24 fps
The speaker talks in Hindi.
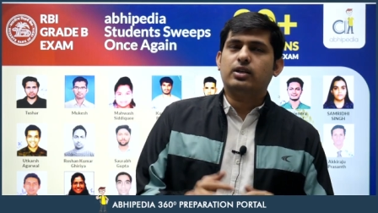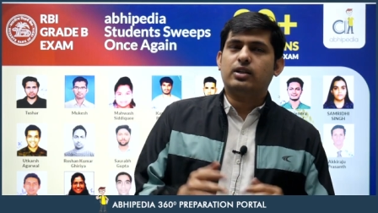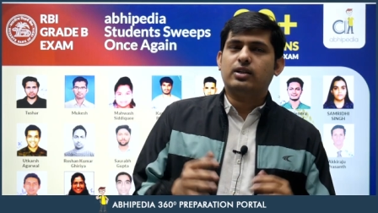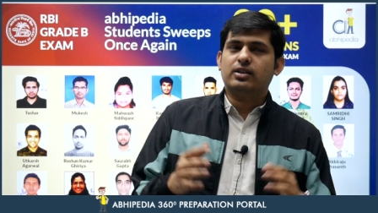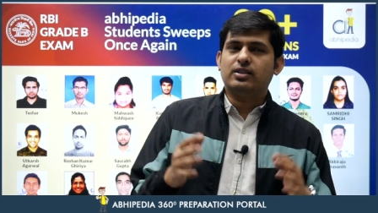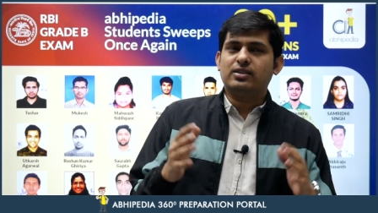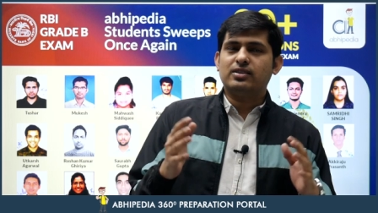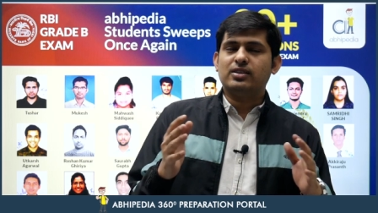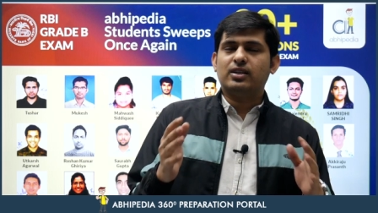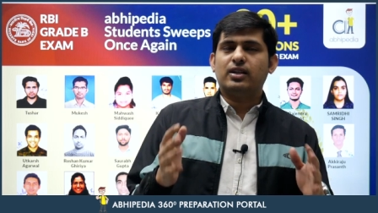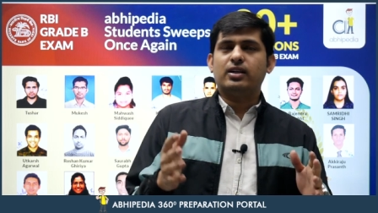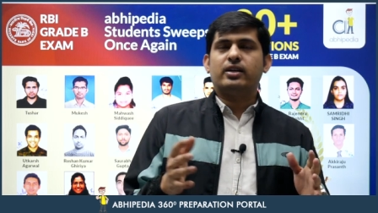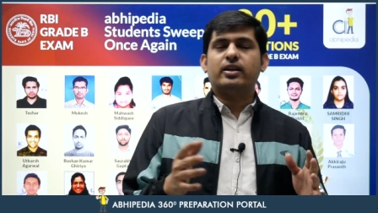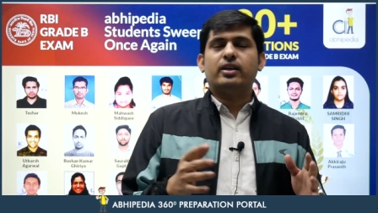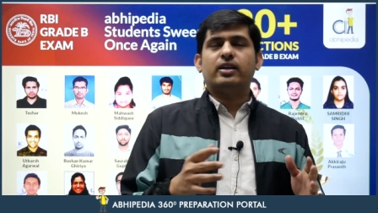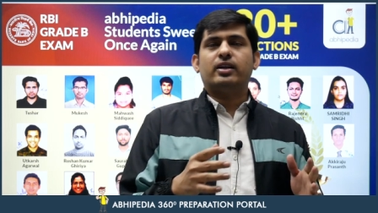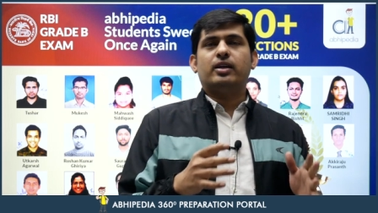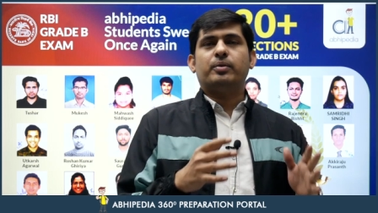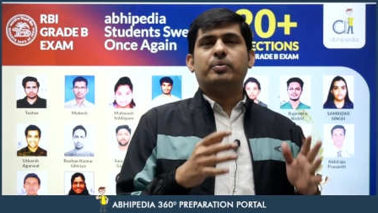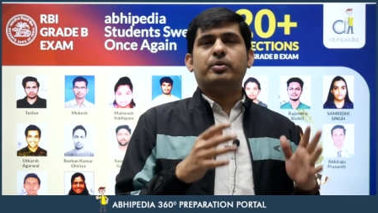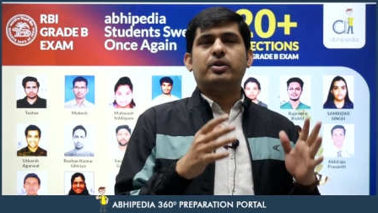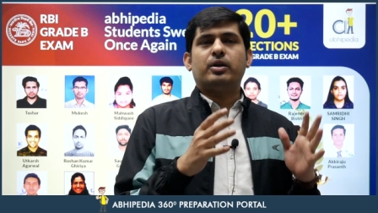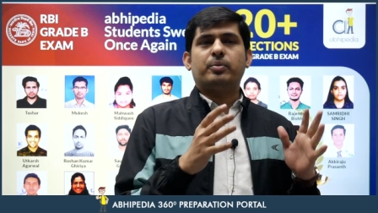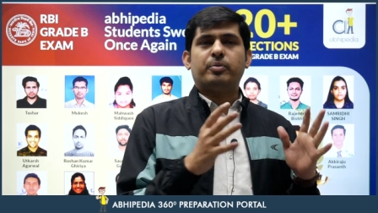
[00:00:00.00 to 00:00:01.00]
रिजल्ट है या
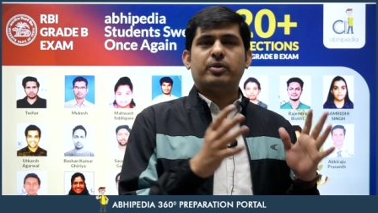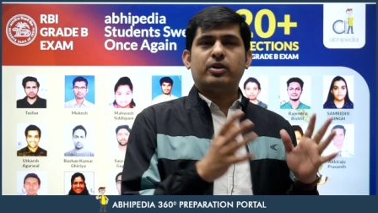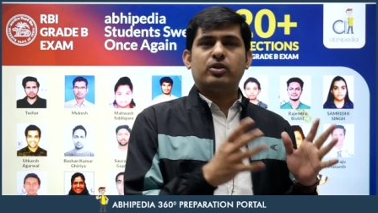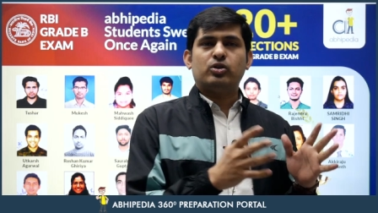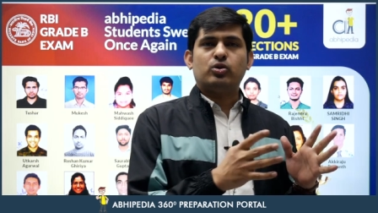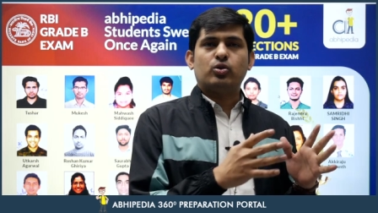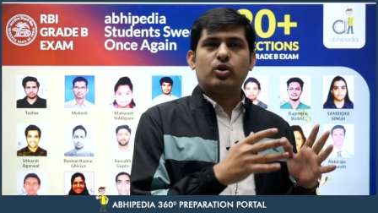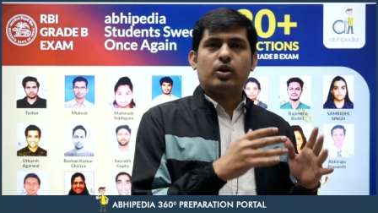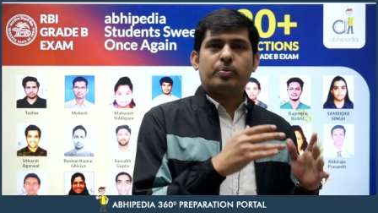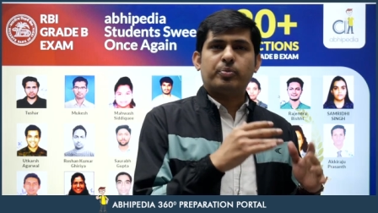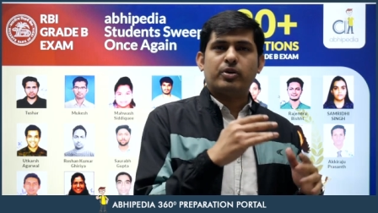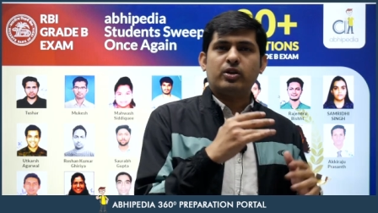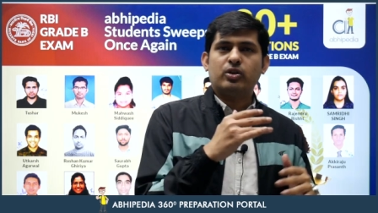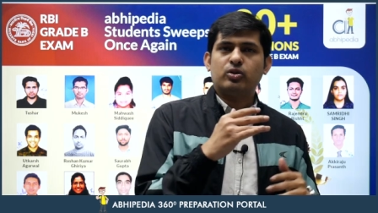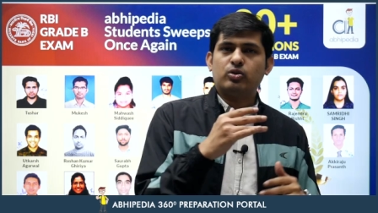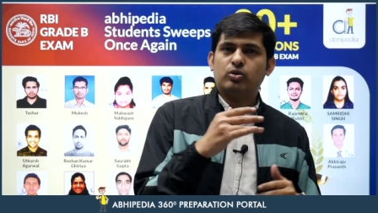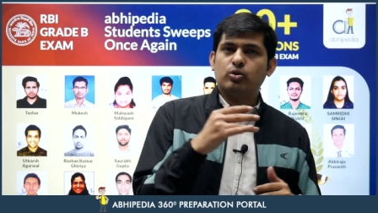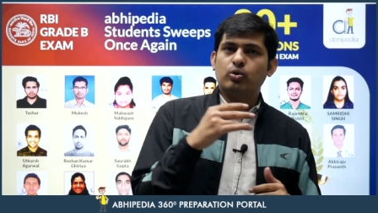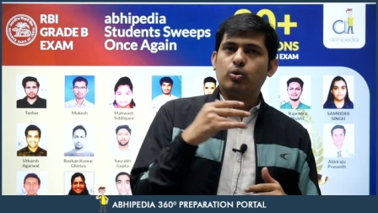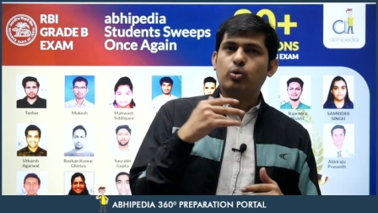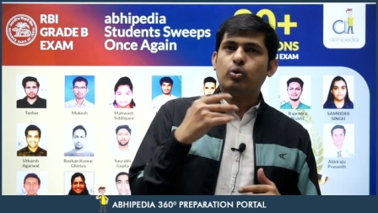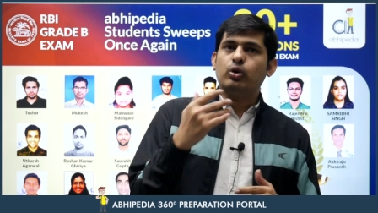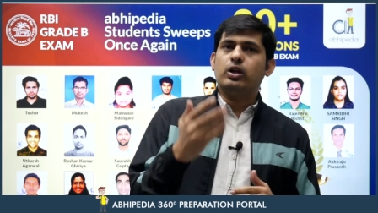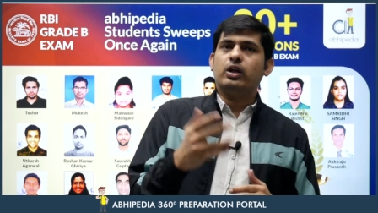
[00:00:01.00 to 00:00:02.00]
फिर अपने जो आपकी
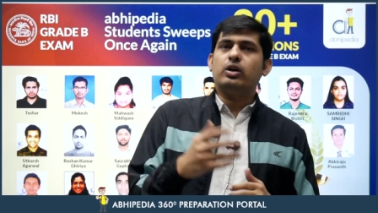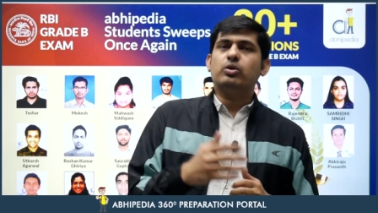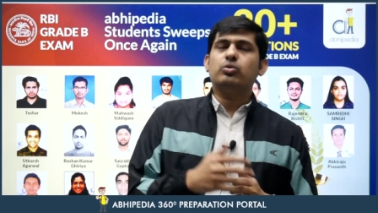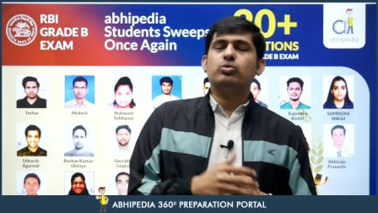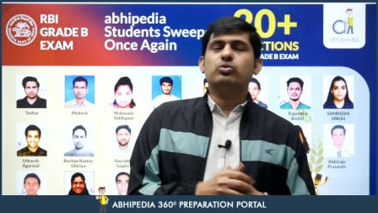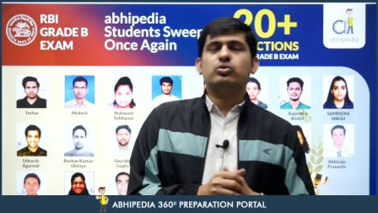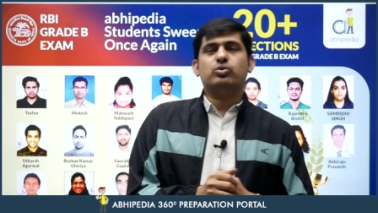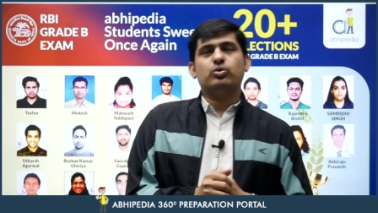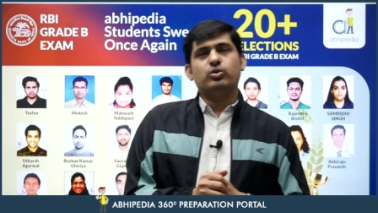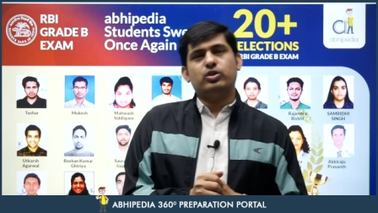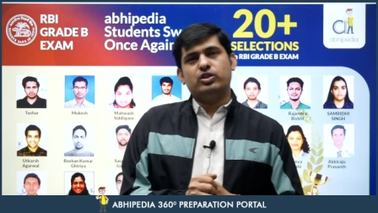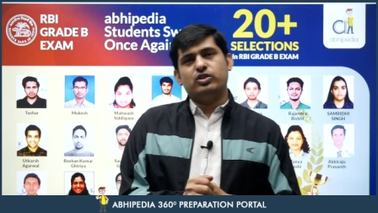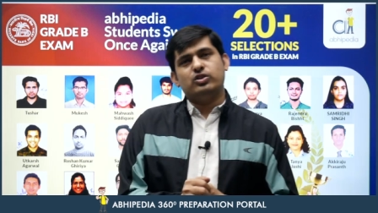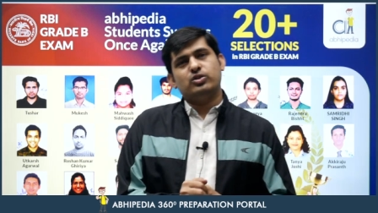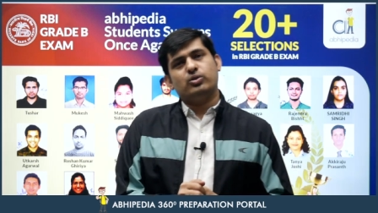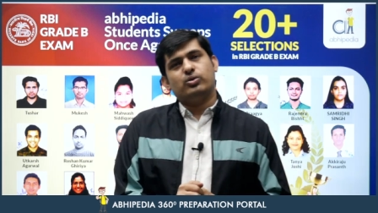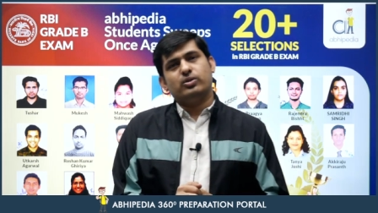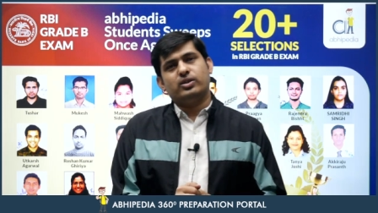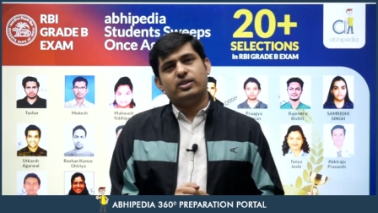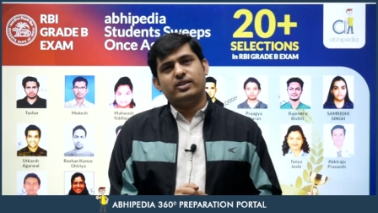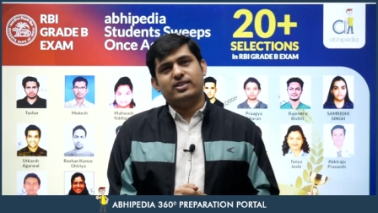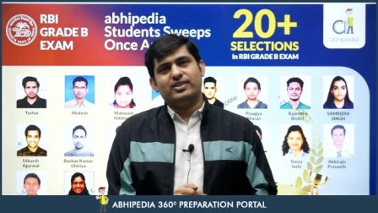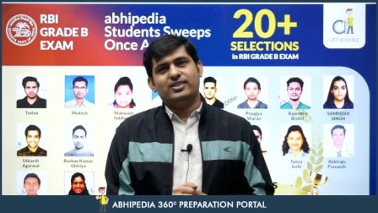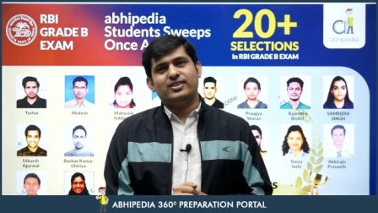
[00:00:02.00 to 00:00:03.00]
गोल है उसको
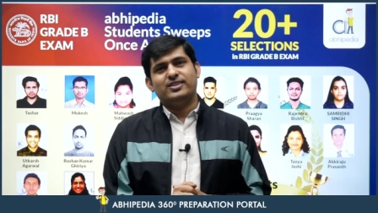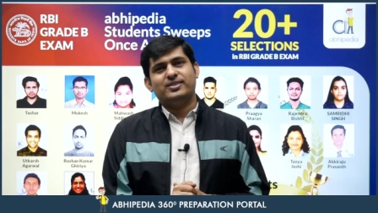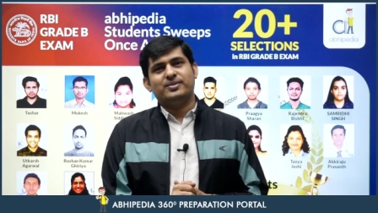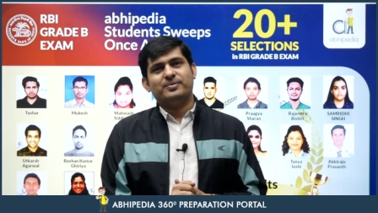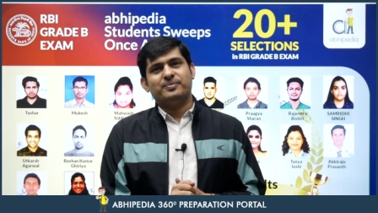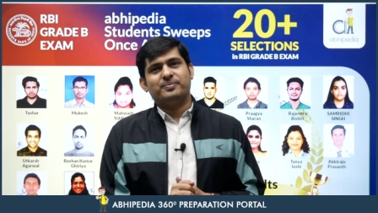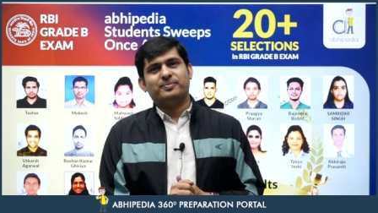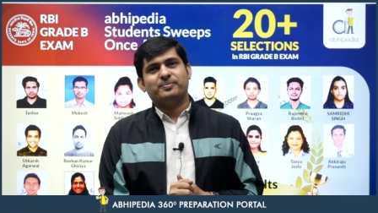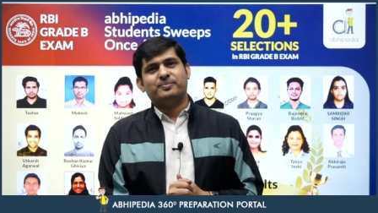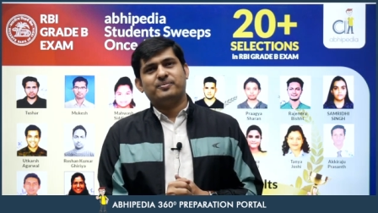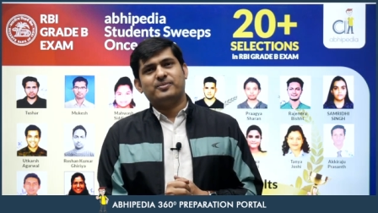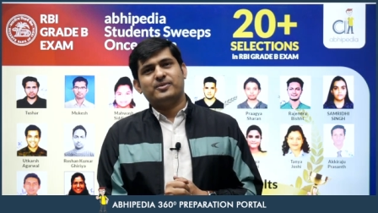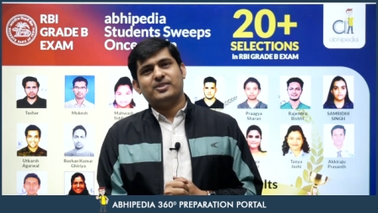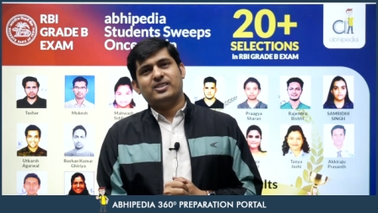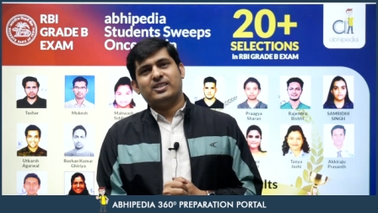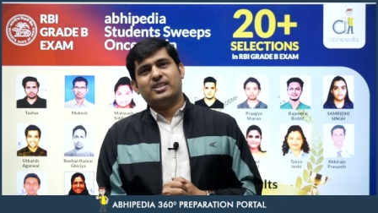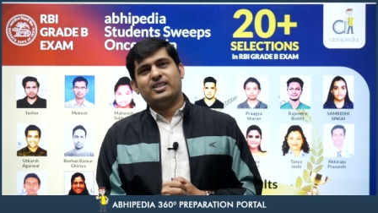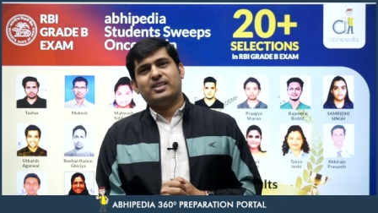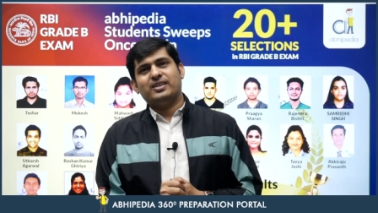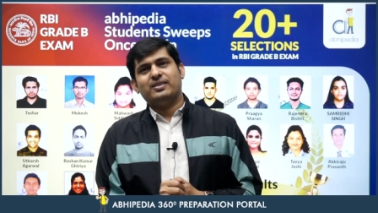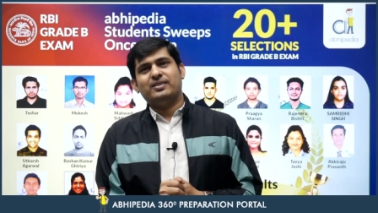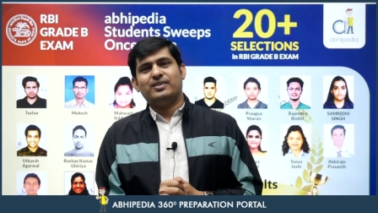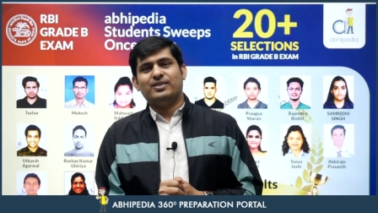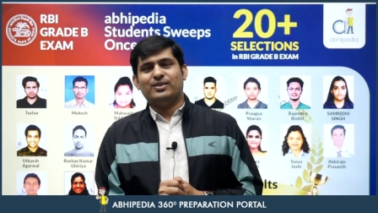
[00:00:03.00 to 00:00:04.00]
इंश्योर कीजिए ठीक
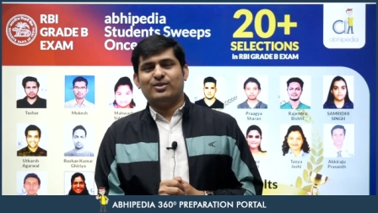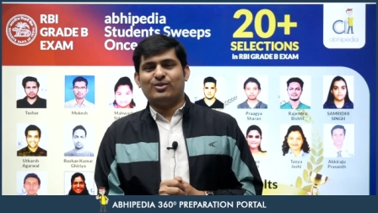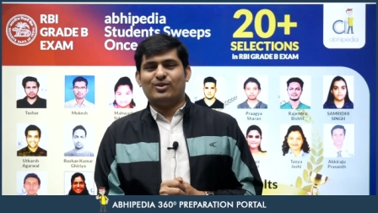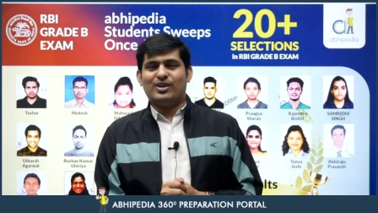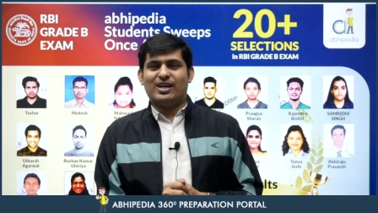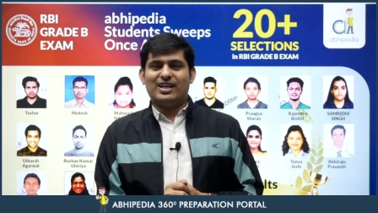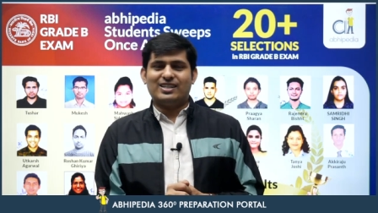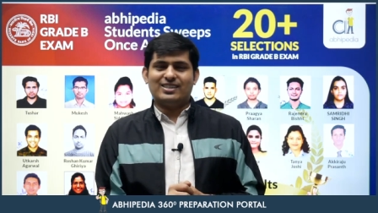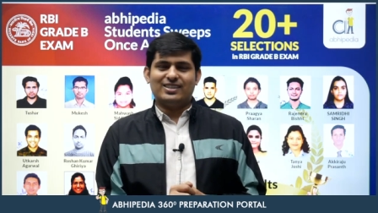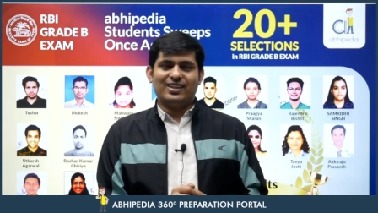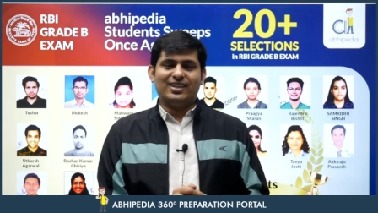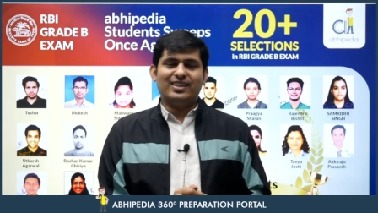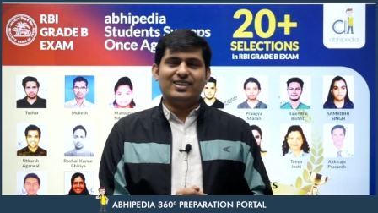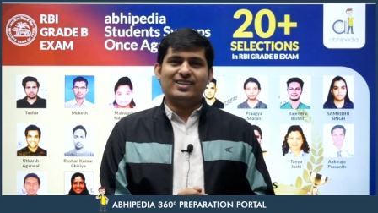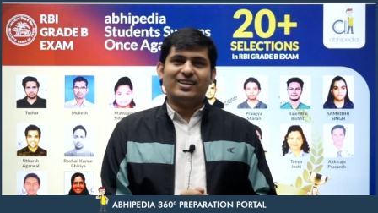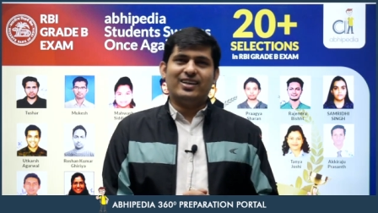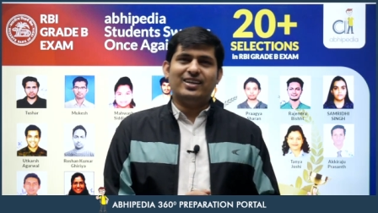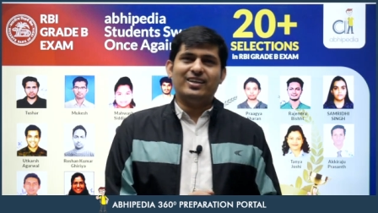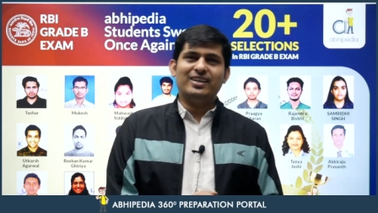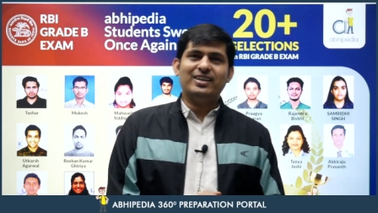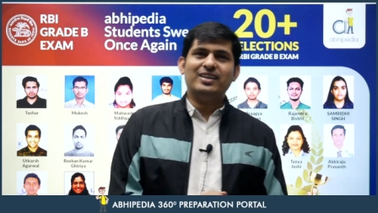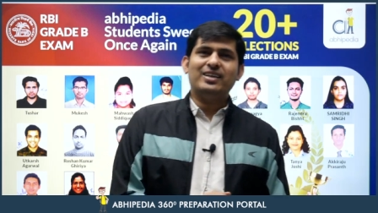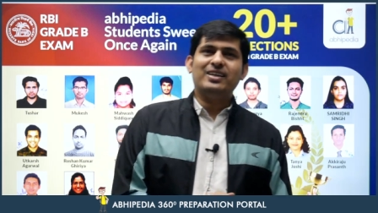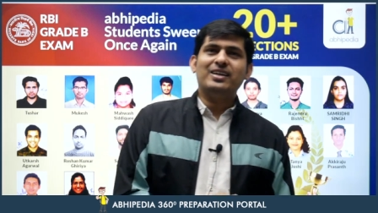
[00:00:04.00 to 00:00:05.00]
है तो आज के लिए इतना
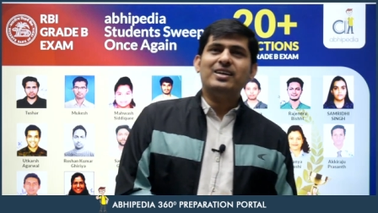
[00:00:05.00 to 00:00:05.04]
ही